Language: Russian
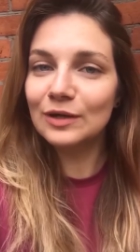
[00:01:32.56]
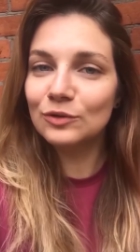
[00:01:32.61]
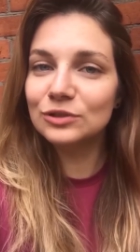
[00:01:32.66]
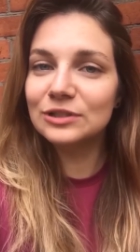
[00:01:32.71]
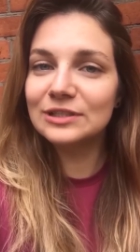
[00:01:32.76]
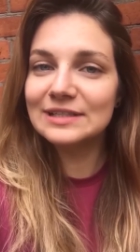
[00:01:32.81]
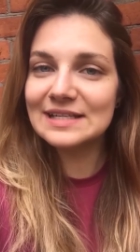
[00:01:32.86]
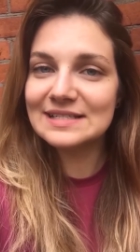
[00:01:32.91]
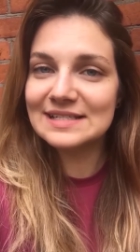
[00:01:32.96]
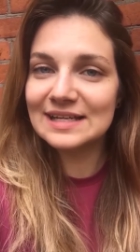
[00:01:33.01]

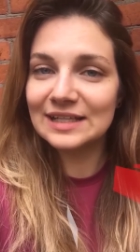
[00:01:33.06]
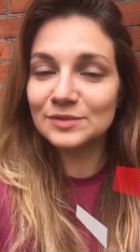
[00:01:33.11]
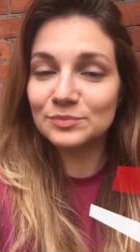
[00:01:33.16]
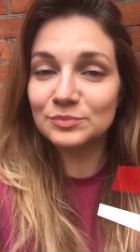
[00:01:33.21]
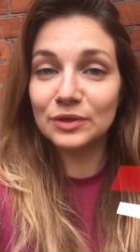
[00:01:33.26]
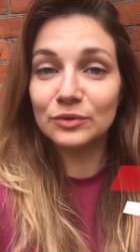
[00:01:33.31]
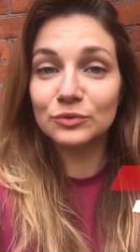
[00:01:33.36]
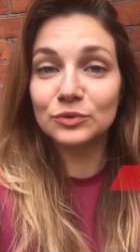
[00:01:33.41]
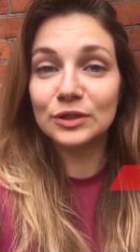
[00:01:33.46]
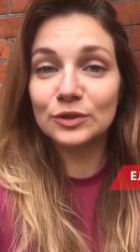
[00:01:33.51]
года назад
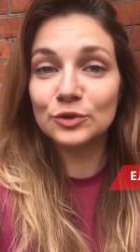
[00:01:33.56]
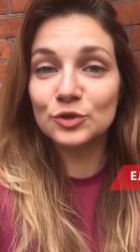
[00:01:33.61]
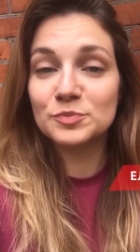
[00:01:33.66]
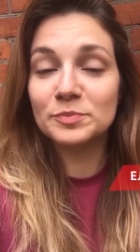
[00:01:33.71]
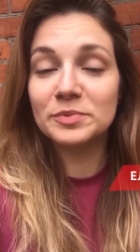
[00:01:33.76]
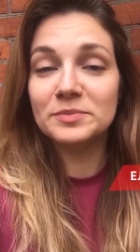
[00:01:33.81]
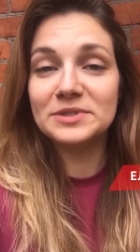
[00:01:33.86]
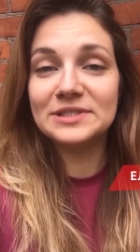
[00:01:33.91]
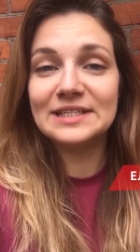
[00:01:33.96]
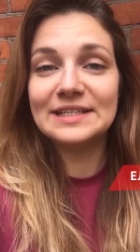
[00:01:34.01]
мне удалось
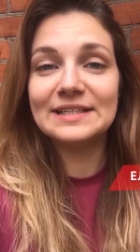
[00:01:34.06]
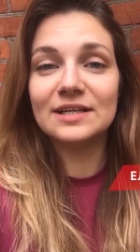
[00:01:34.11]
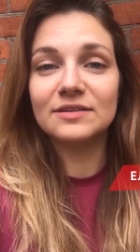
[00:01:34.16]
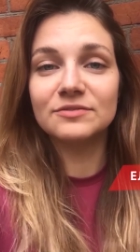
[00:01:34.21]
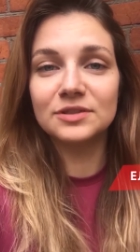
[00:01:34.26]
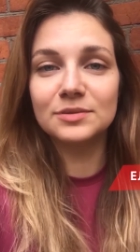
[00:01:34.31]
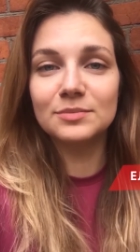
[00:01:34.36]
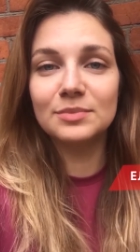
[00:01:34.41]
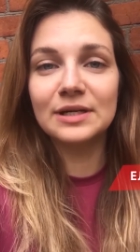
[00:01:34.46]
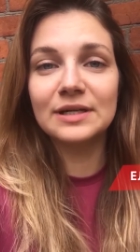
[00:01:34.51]
победить на
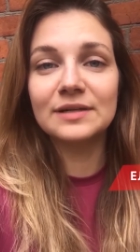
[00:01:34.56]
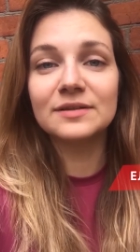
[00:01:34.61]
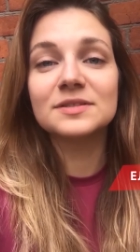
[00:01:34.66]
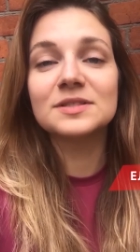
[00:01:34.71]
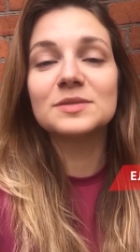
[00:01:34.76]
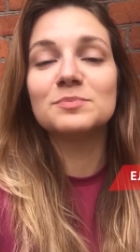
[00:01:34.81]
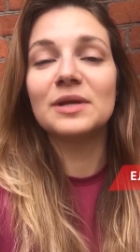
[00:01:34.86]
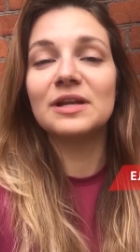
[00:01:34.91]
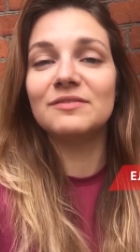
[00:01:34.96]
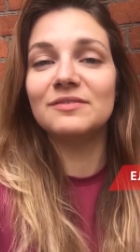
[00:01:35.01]
выборах
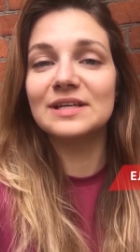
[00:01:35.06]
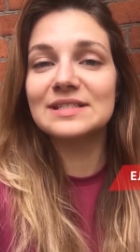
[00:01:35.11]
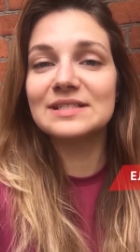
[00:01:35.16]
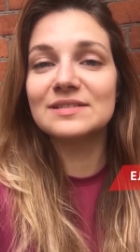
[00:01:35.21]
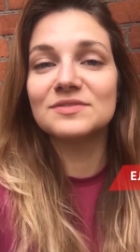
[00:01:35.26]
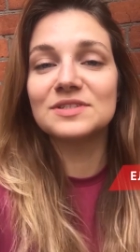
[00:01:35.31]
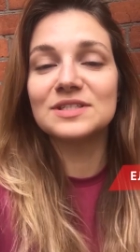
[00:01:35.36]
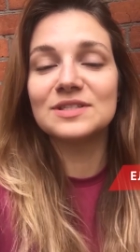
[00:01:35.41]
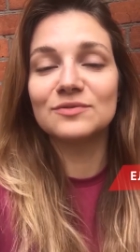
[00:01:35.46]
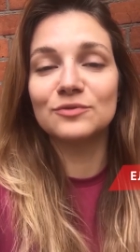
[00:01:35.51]
с
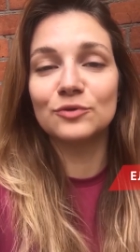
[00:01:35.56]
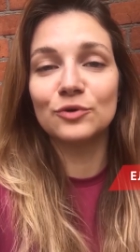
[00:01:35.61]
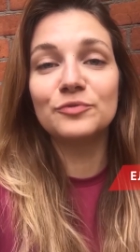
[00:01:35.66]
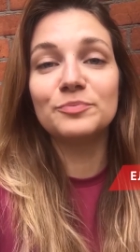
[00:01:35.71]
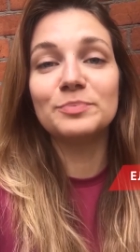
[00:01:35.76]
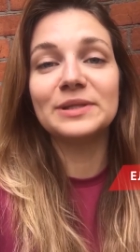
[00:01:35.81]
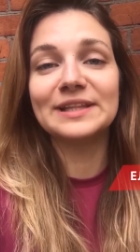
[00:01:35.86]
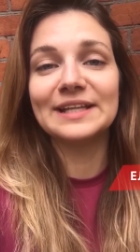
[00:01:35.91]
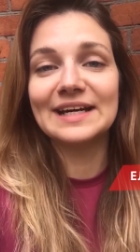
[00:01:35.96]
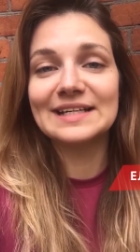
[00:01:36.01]
перевесом всего в
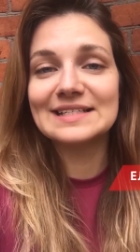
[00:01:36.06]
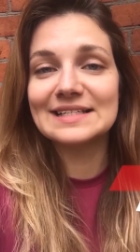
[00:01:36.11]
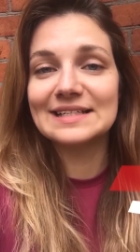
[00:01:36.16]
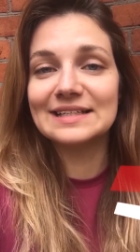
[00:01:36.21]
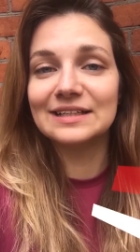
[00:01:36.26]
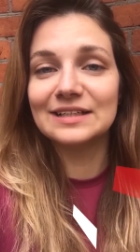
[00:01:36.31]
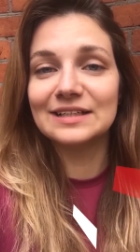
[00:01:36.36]
15